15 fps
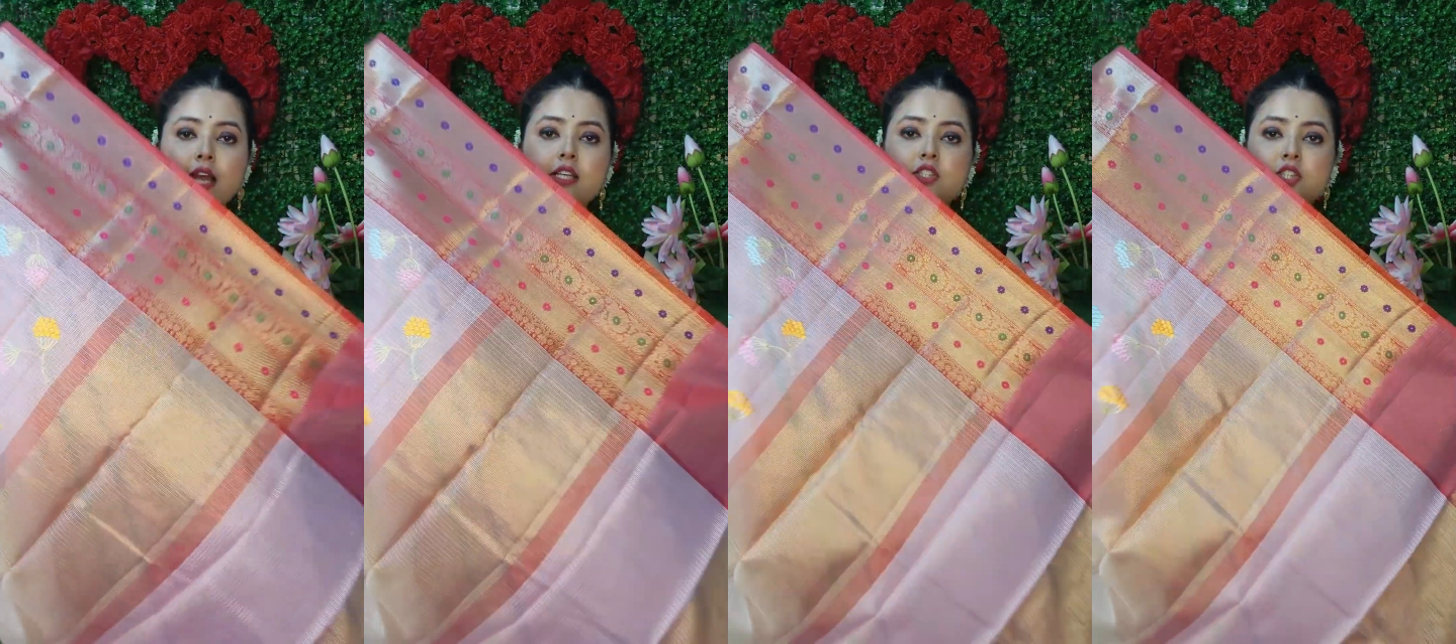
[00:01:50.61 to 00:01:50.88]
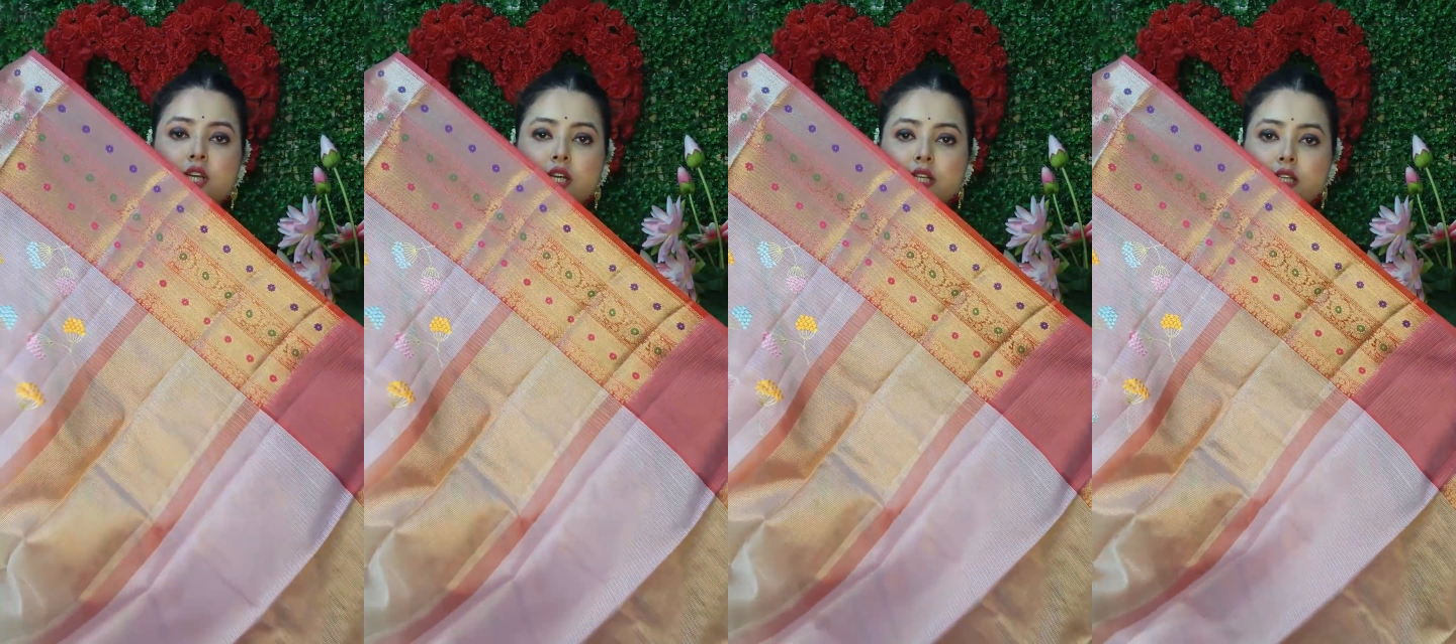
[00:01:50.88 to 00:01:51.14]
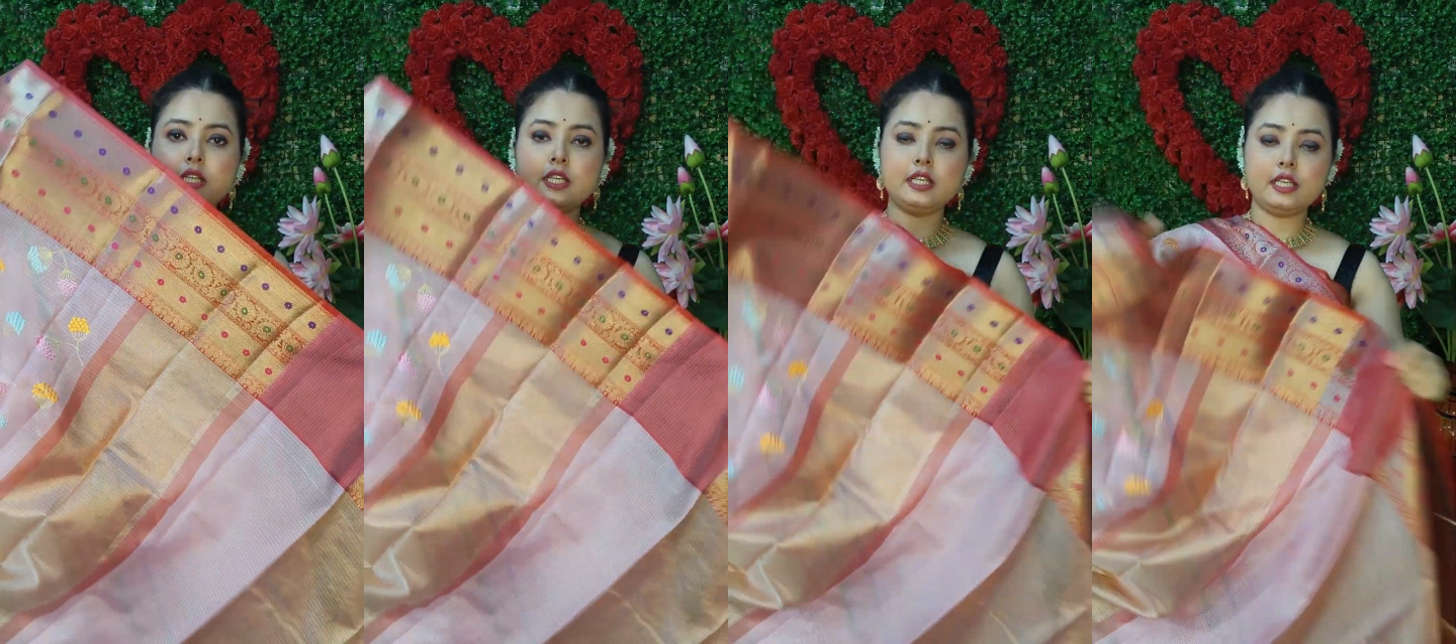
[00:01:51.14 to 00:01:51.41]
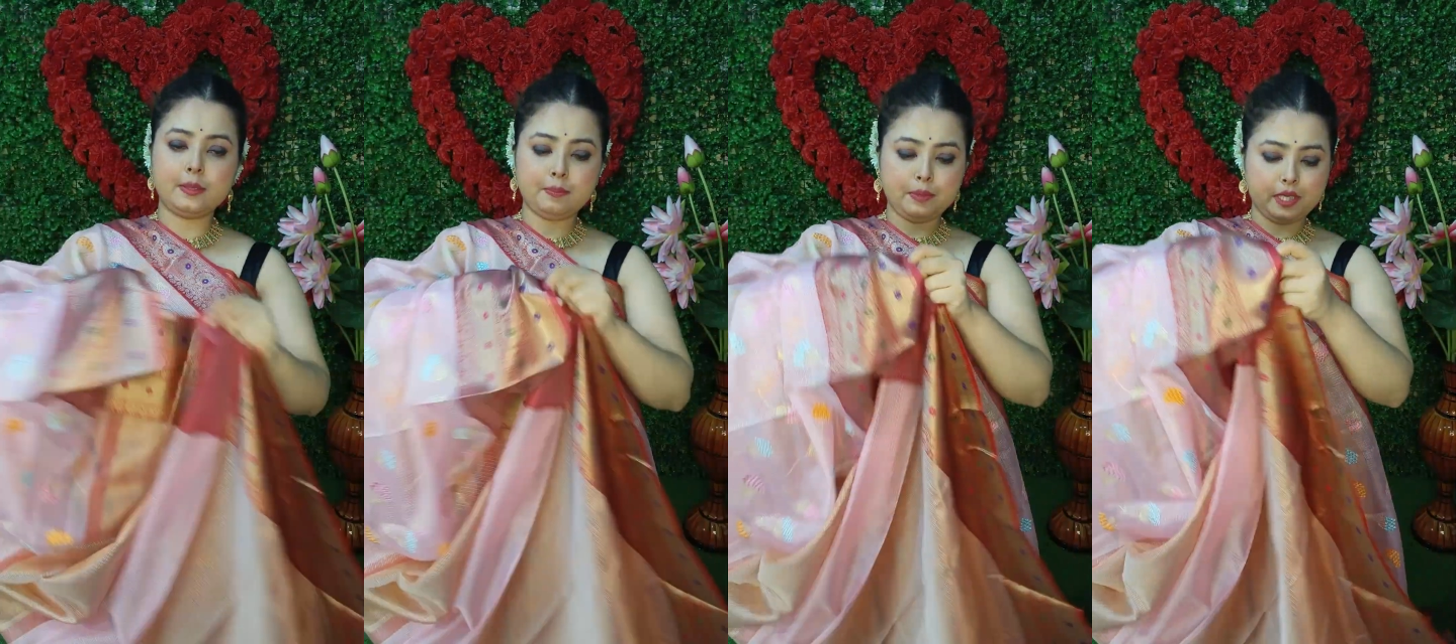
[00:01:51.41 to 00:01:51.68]
एंड जारी
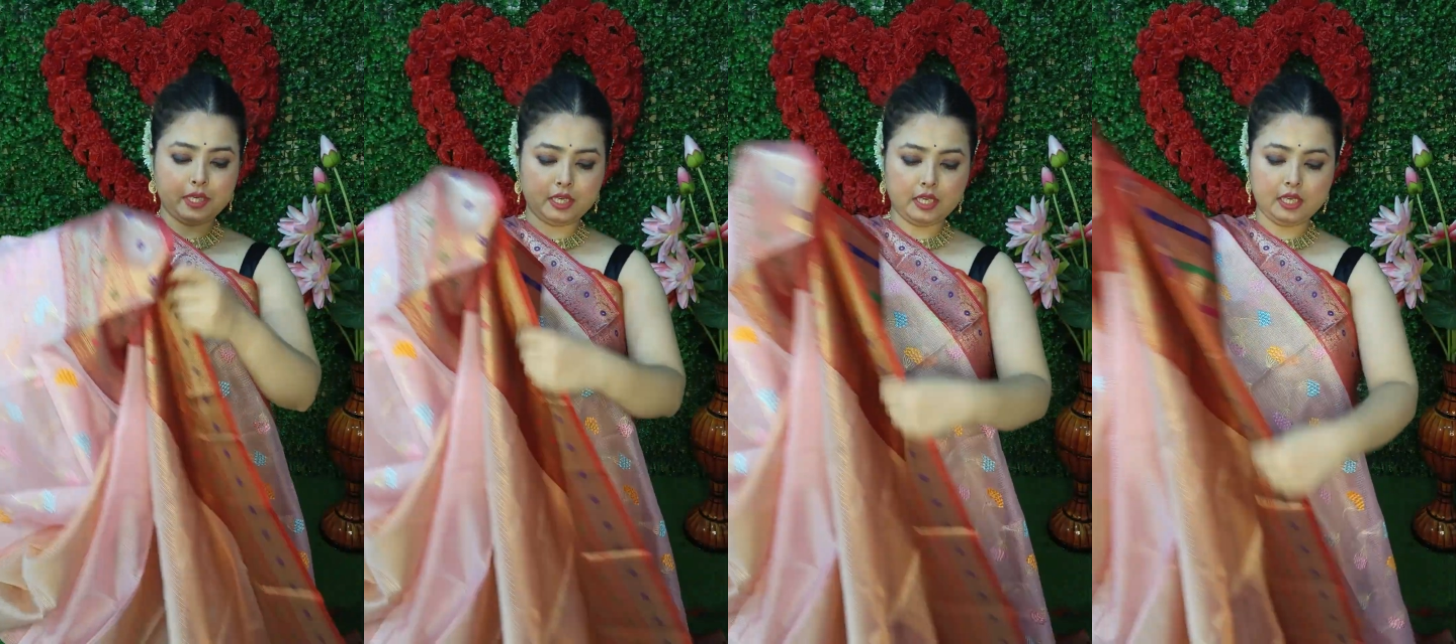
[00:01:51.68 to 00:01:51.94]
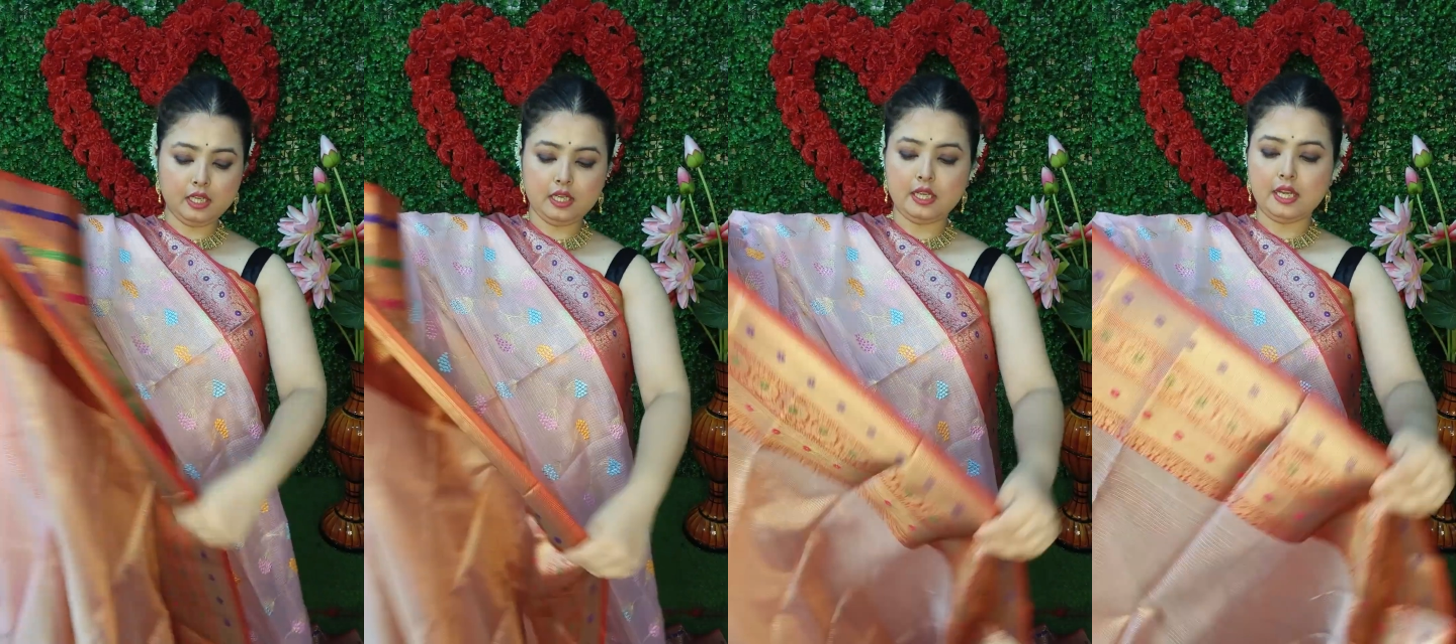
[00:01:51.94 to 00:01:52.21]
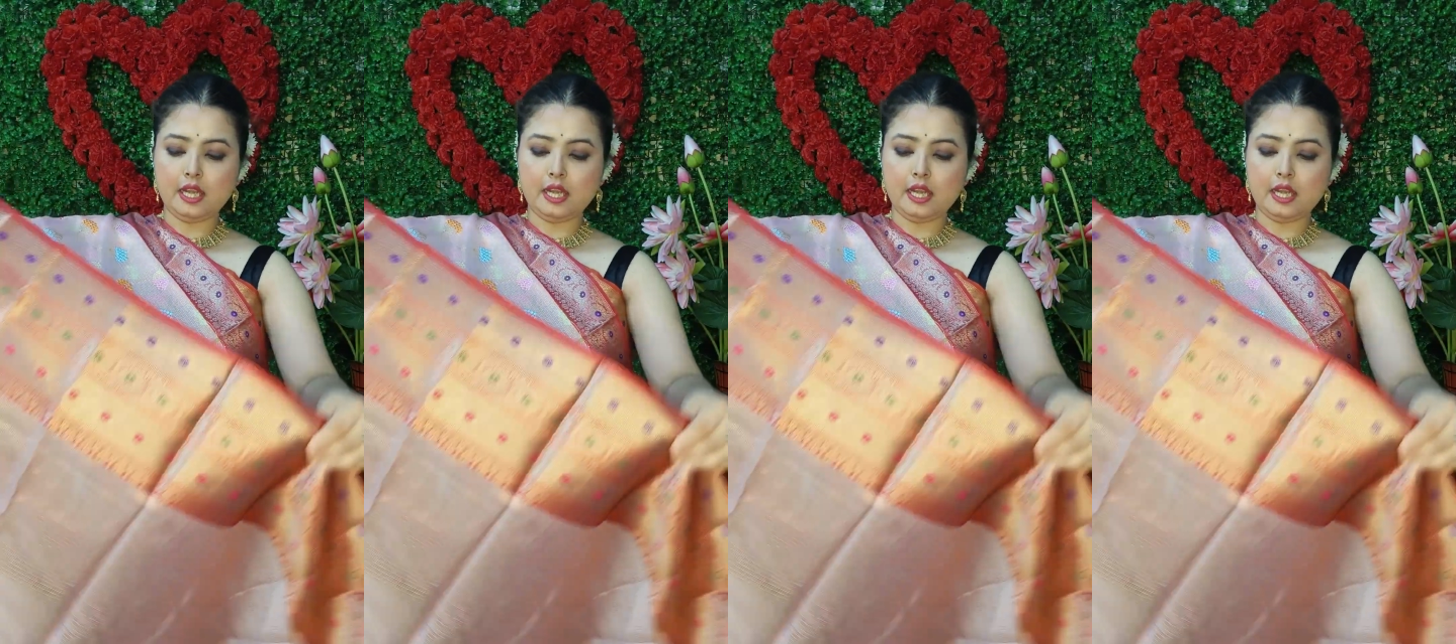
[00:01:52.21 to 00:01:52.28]
ये पल्ला